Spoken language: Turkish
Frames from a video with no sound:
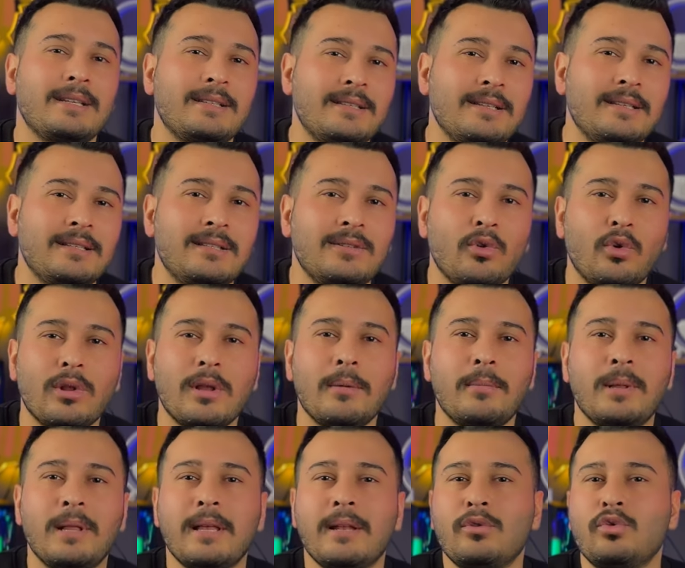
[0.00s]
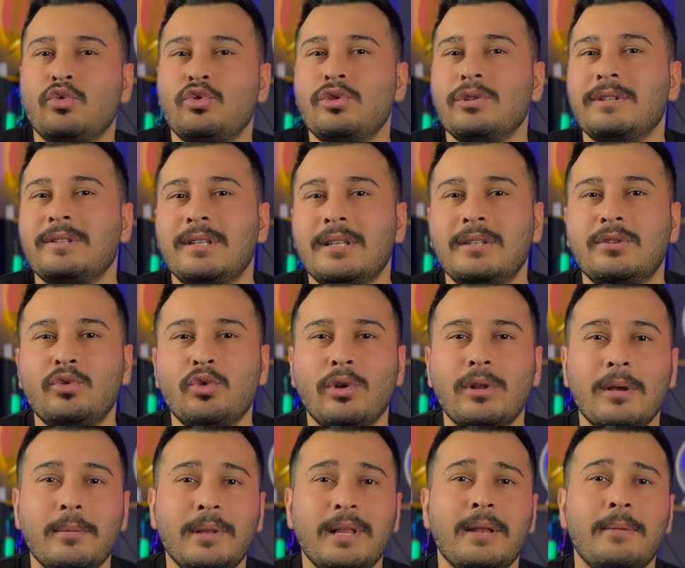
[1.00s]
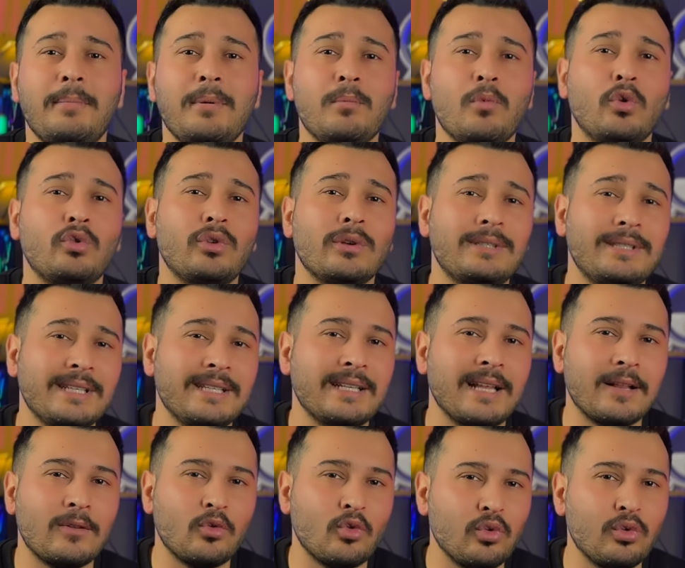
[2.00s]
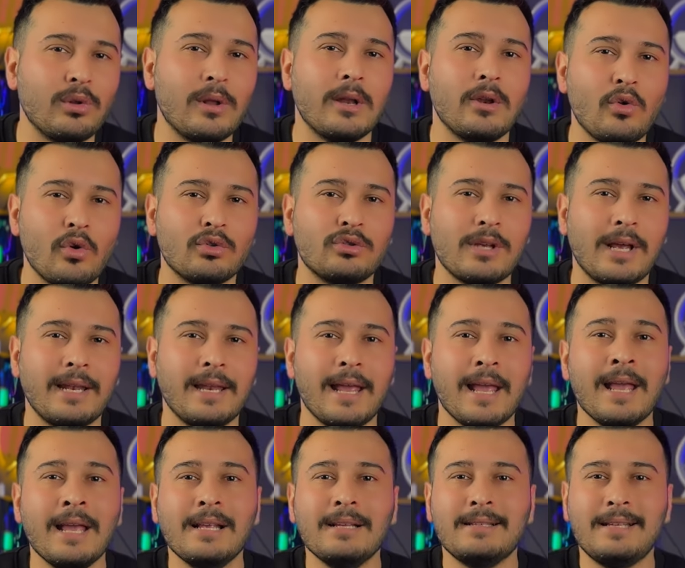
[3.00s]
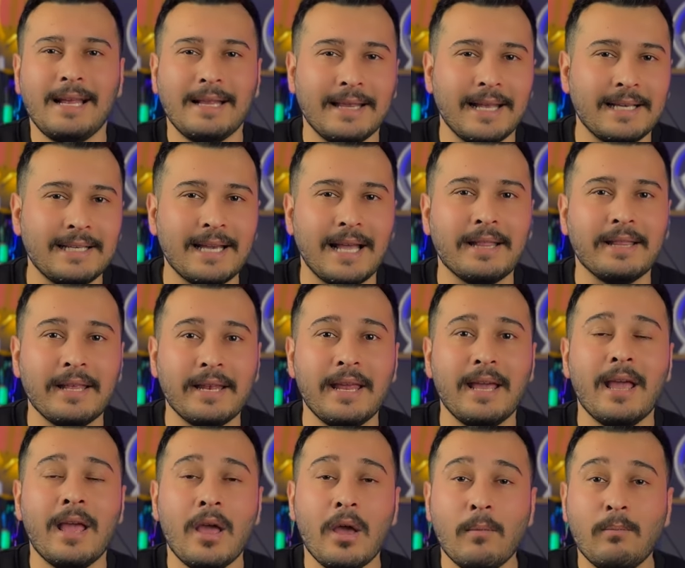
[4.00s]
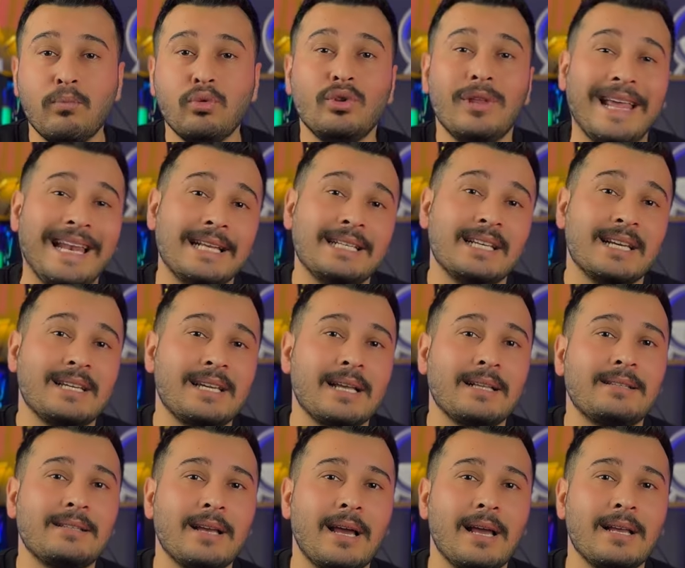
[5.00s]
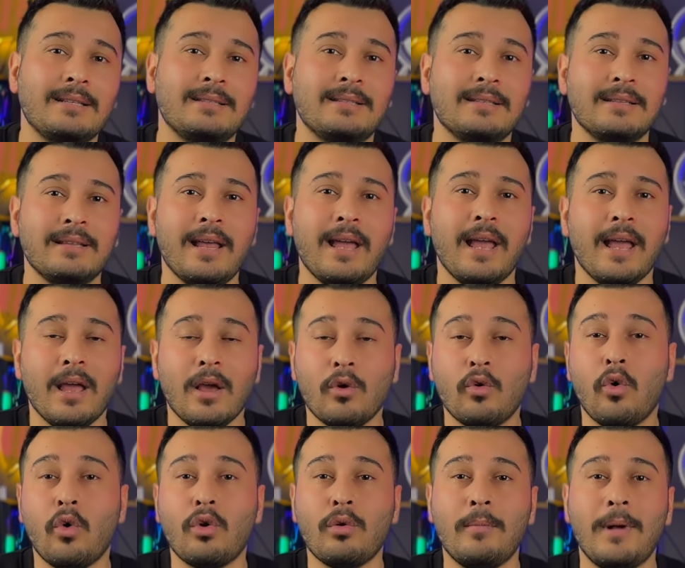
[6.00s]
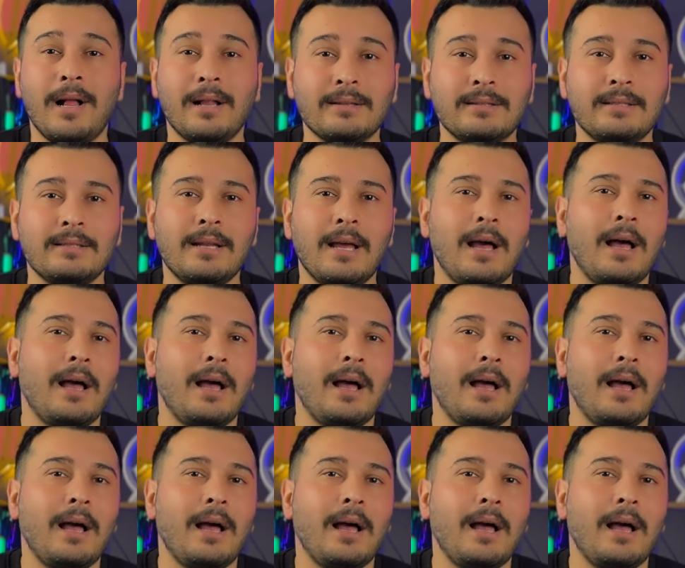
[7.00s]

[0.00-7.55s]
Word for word: CC olabilir, düşük CC olabilir bir motosiklet kullanıyorsan sen de kendini bu deri ceket sayesinde koruma altına